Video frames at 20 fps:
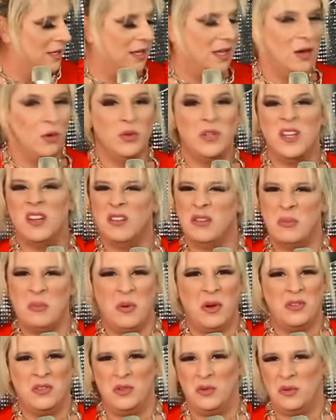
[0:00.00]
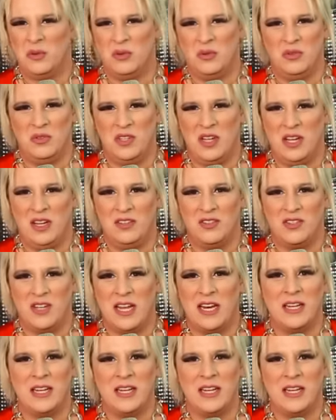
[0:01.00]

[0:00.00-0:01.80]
É a única que pode tudo, gente.